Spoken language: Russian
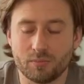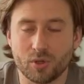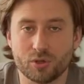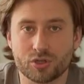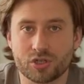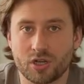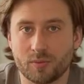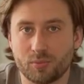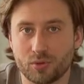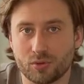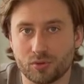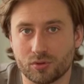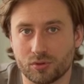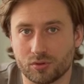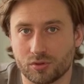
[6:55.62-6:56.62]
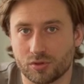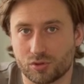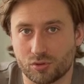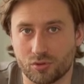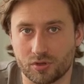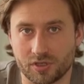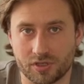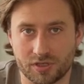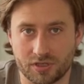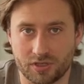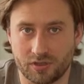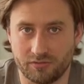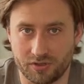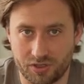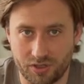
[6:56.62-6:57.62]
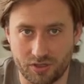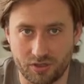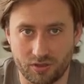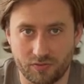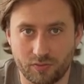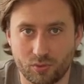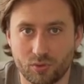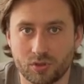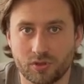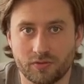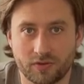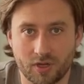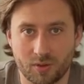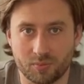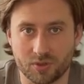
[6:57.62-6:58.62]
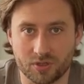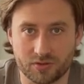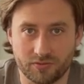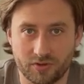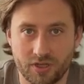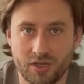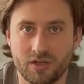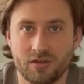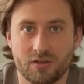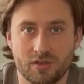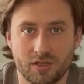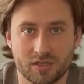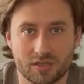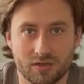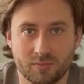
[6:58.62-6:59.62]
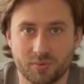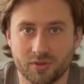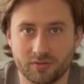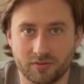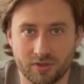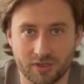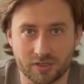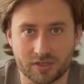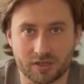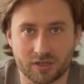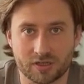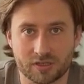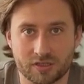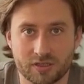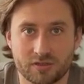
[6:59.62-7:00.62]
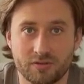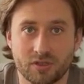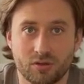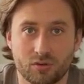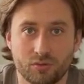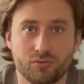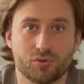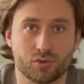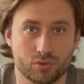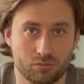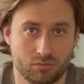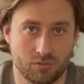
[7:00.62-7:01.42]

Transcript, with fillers: берешь каплю сока из этих овощей или фруктов, капаешь в гель, если появляется красный цвет, то все,